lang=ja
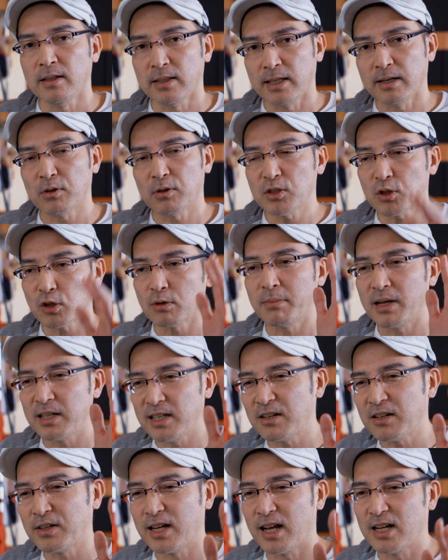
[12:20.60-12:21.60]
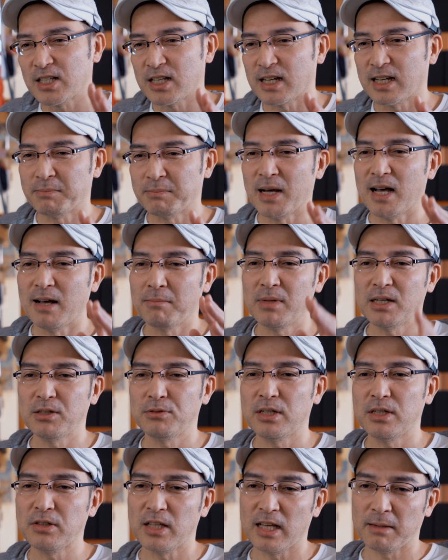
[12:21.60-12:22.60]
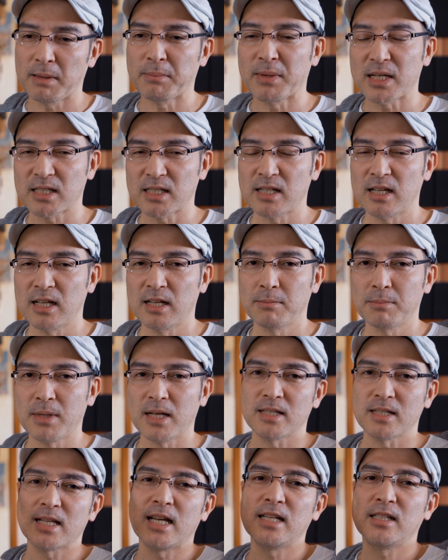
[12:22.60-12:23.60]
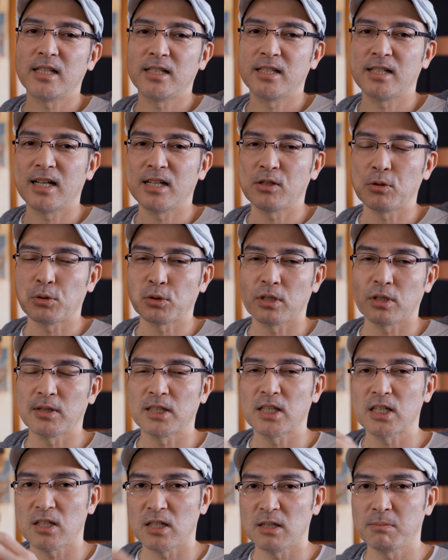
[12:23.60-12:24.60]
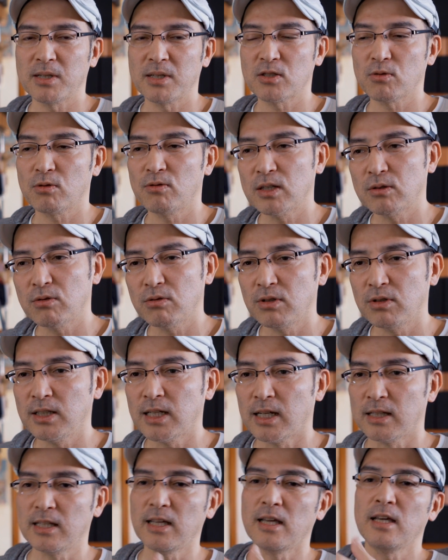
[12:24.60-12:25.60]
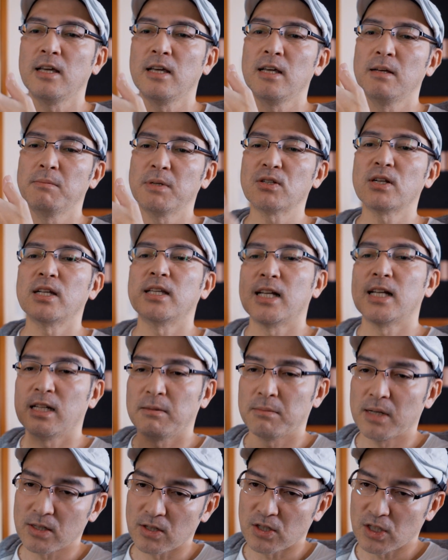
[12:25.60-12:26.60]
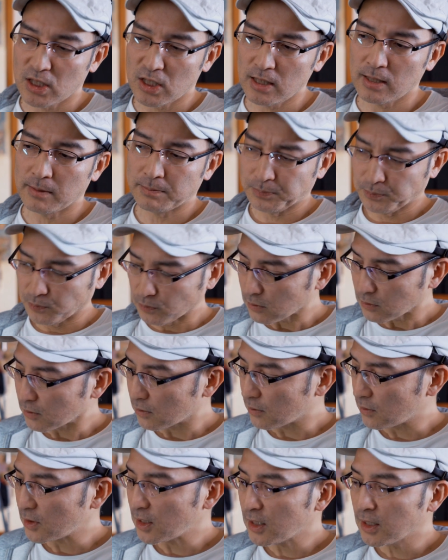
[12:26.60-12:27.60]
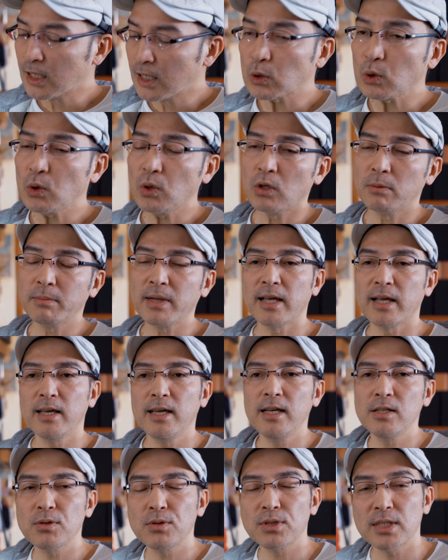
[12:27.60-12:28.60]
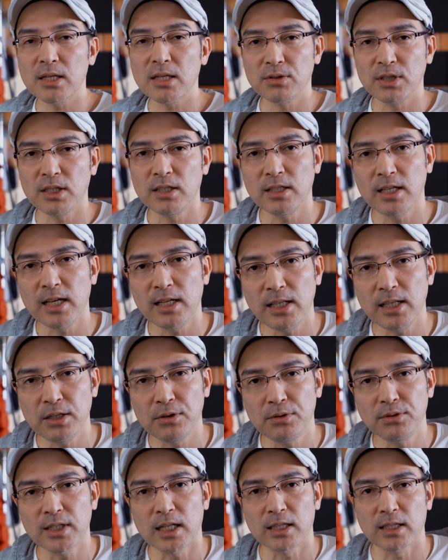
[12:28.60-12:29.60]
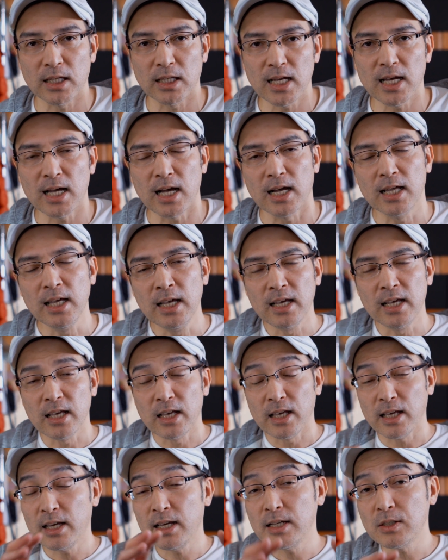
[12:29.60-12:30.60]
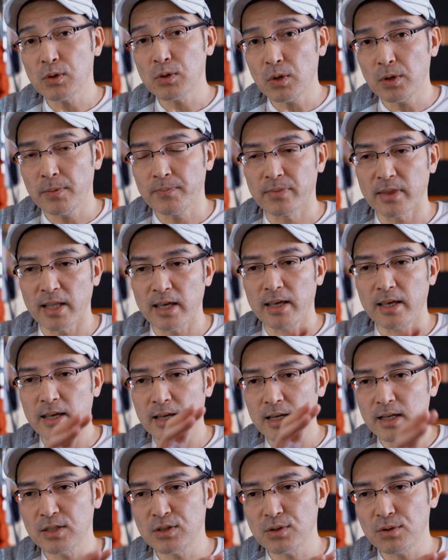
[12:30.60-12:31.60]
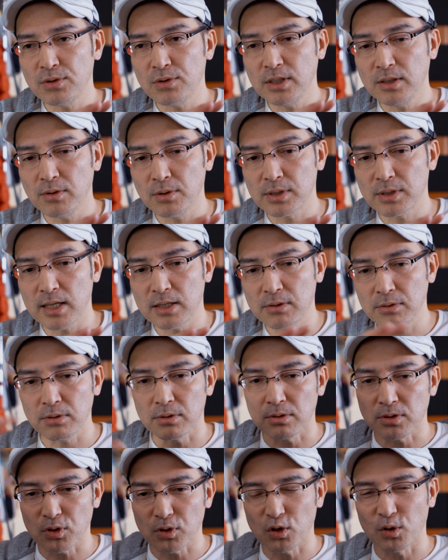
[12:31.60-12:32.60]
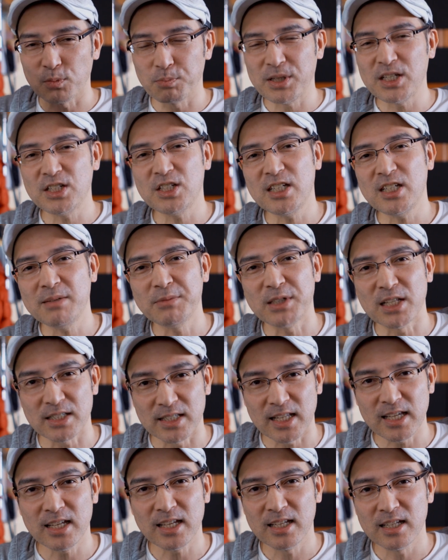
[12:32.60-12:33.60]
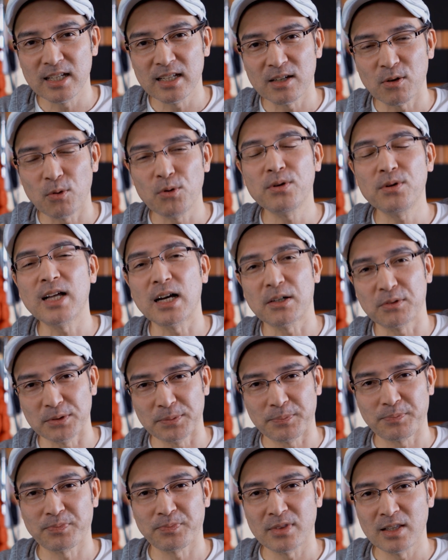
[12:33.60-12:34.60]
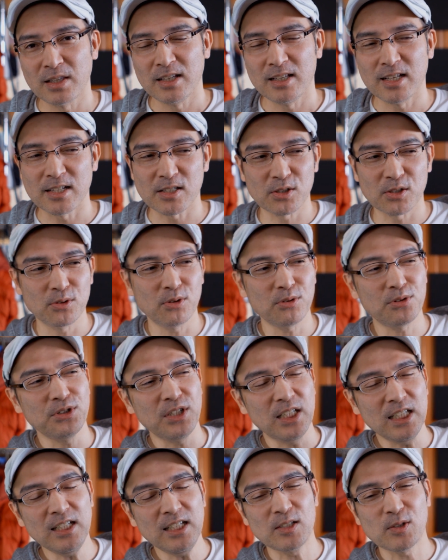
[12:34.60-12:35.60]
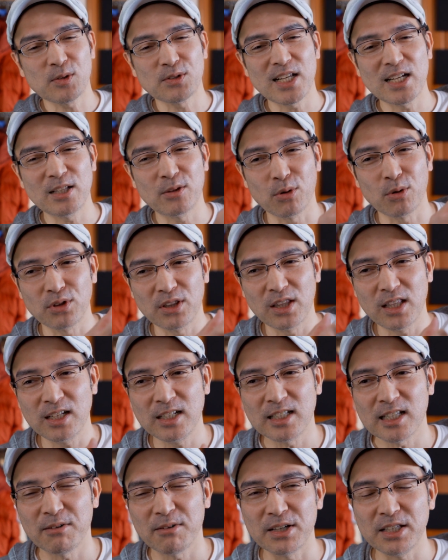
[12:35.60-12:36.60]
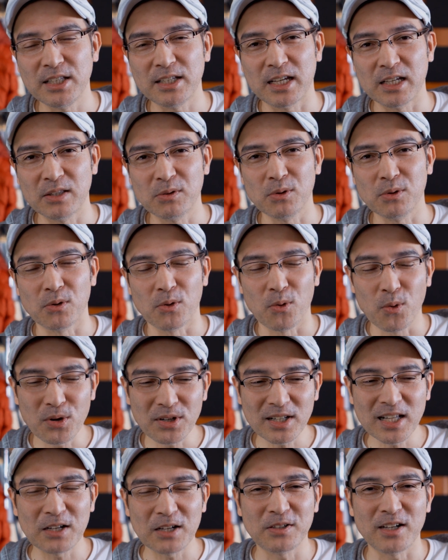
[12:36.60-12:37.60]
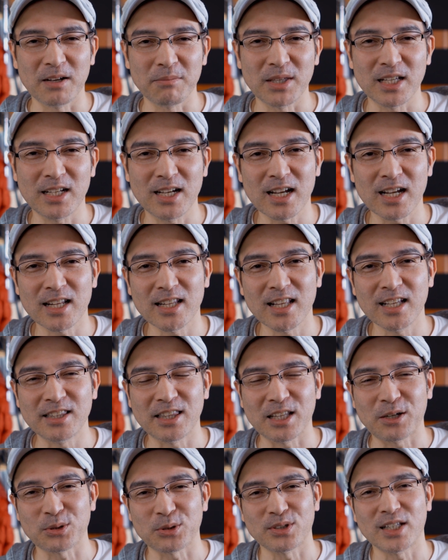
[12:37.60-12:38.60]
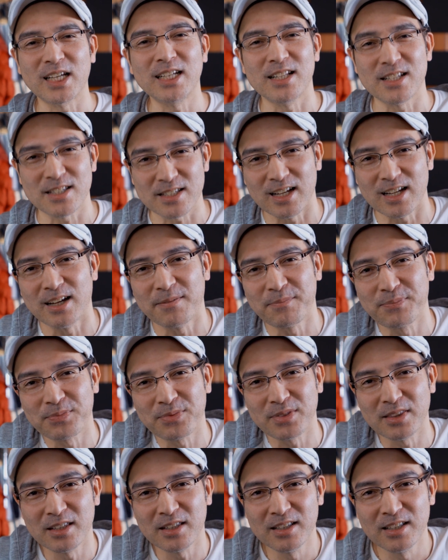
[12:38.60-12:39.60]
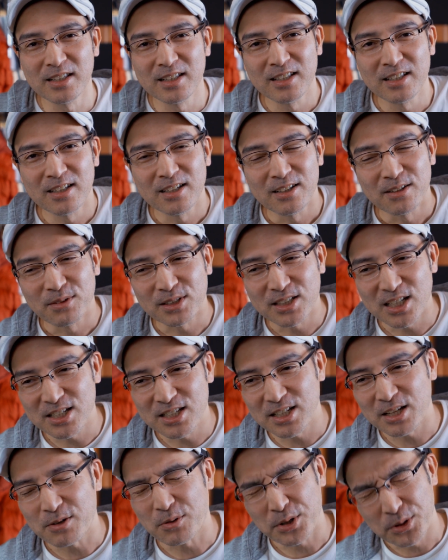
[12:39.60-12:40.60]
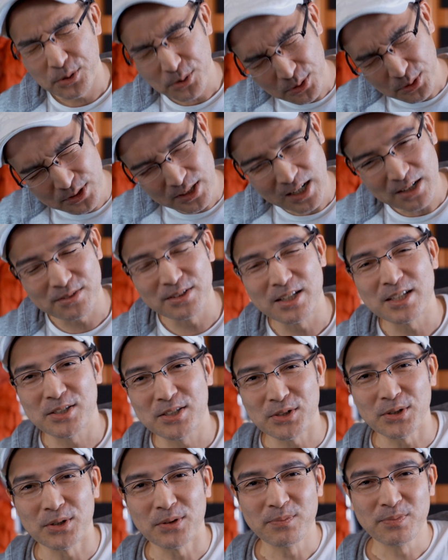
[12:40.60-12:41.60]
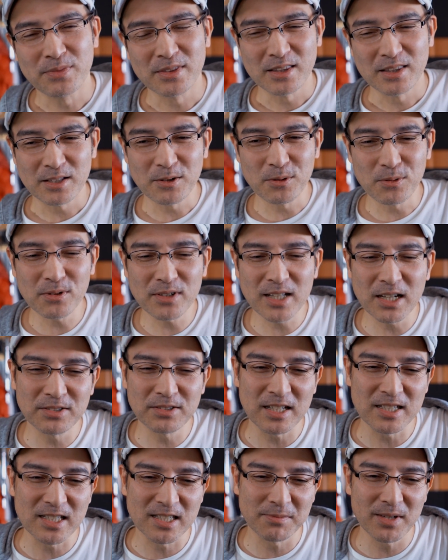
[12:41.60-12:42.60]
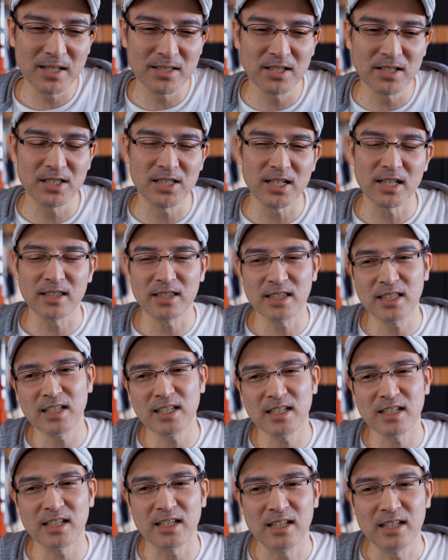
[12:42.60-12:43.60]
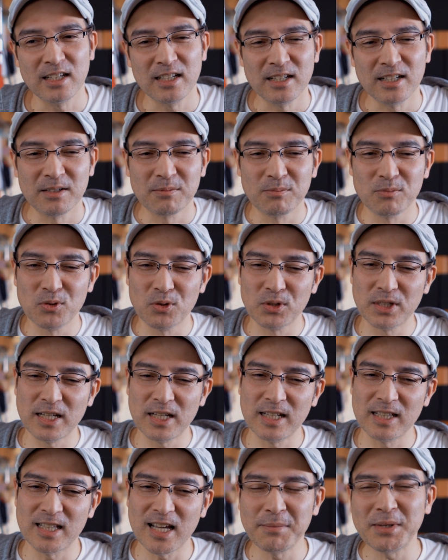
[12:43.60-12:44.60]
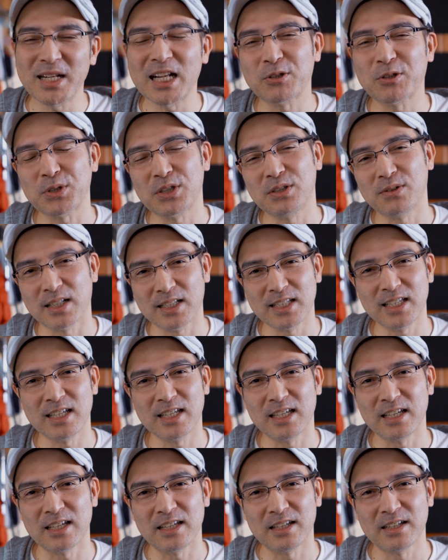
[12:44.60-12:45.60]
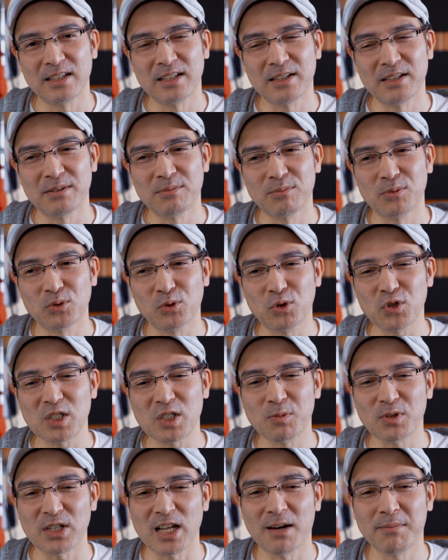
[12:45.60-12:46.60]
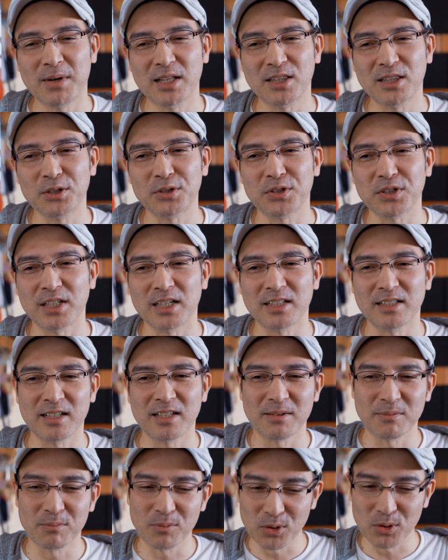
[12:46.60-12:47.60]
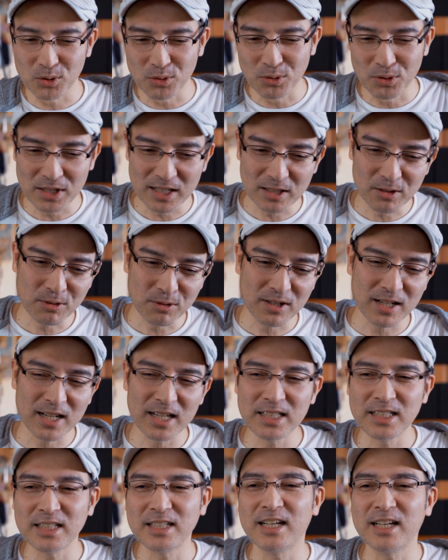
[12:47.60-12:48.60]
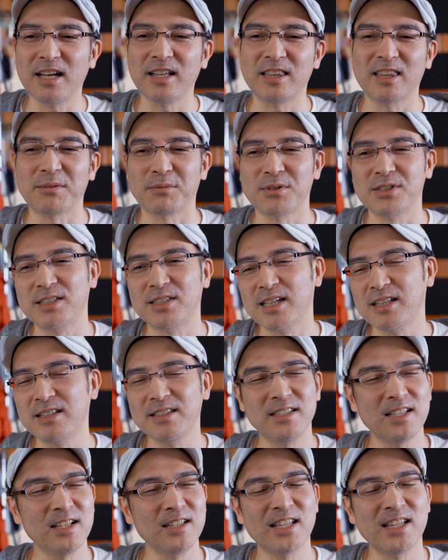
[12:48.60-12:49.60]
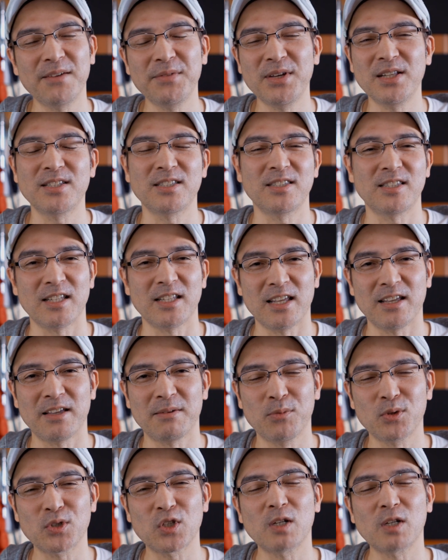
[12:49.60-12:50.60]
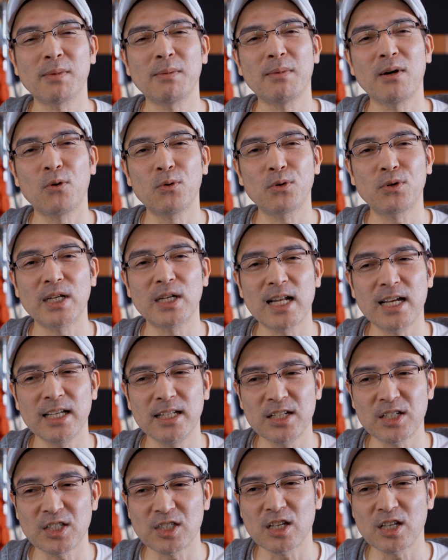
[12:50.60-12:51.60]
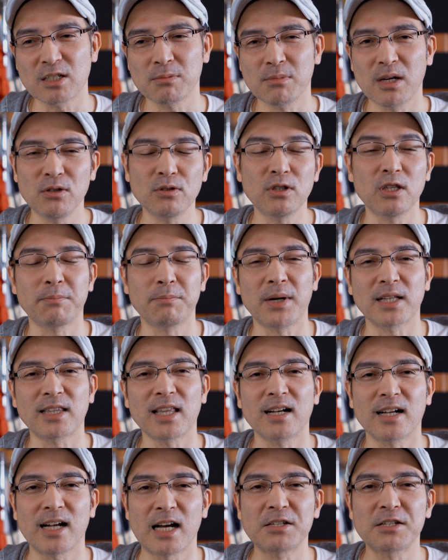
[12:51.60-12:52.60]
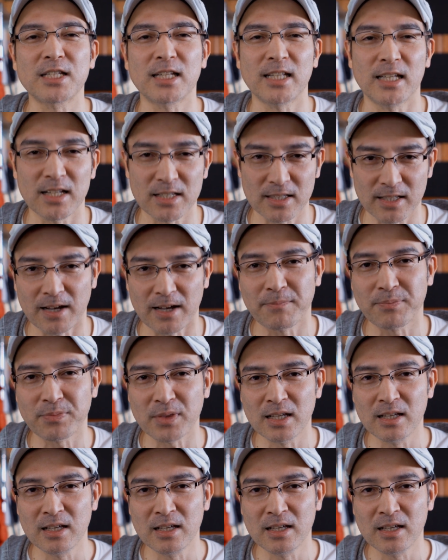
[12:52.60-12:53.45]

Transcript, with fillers: ね、これちょっとマニアックな話だから、まあ、あんまり触れるのやめます。まあ、最適化ってことで私、まあ、そこは得意なんで、まあ、それはやりますし、あと、まあ、映像作品系でいくんだったら映像、ね、映像に載せるその BGM ですね音楽いやすごくいい素材取ってきたはいいけど音楽が見っからないってことないですか私ねこれよくあるんですよで音楽でつまずいちゃってもうねダメな時はねもうドツボにはまってる時はねもうどれかい引っかやっても全然ダメっつってねもうそのままお蔵入りしてしまうっていうパターンがあるじゃないですか。